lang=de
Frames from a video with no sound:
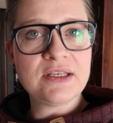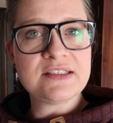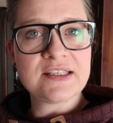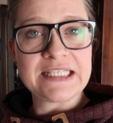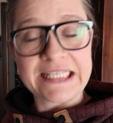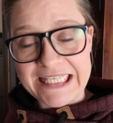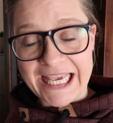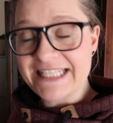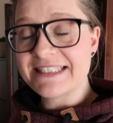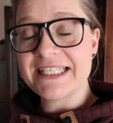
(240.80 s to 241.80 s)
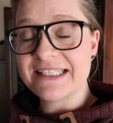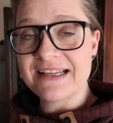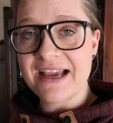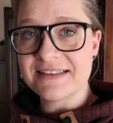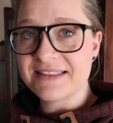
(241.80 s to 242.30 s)
des restlichen
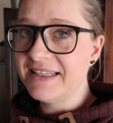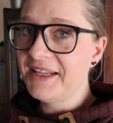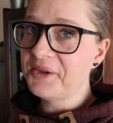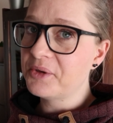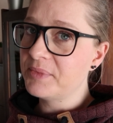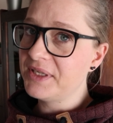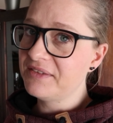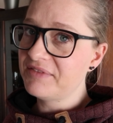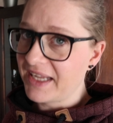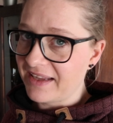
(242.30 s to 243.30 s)
Tages nicht unbedingt